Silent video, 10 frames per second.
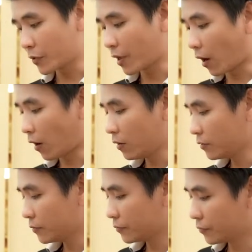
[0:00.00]
bộ giỏ
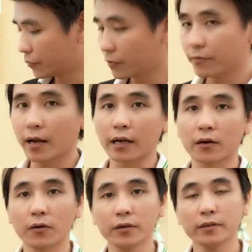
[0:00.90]
full vàng
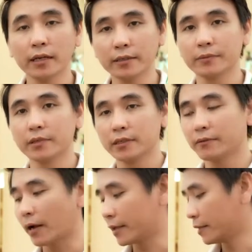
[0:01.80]
khối đính kim cương
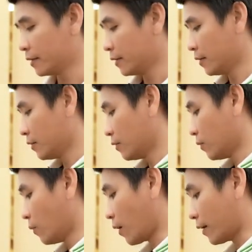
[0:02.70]
như vậy,
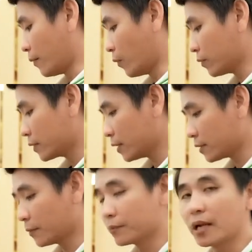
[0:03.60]
hoặc là muốn
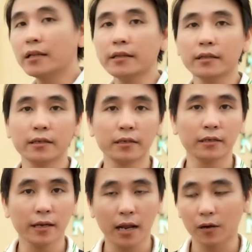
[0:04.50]
custom đính
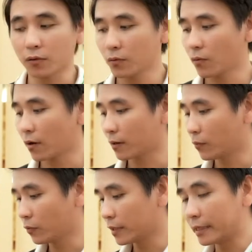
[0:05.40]
như thế nào, hoặc là
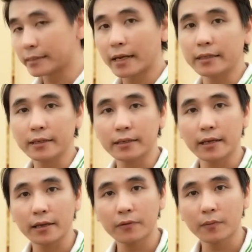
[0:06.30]
muốn design thiết
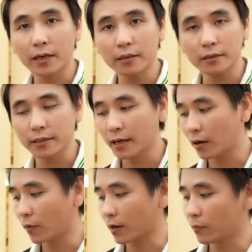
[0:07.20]
kế phong cách như thế
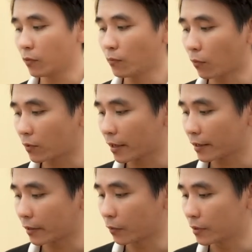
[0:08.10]
nào, hoặc là muốn một cái
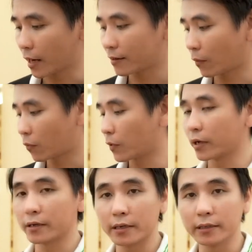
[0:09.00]
kiểu dáng độc
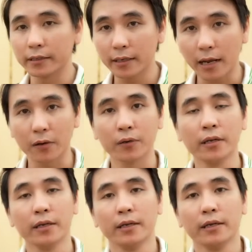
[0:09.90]
quyền riêng như thế nào,
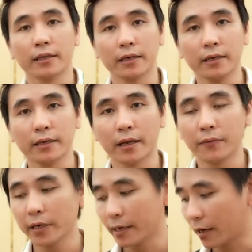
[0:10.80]
thì cứ liên hệ
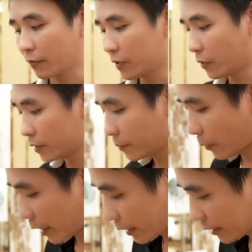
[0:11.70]
với Kỳ Lân. Ví dụ như
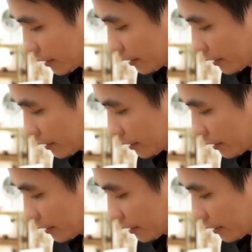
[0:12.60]
mẫu này,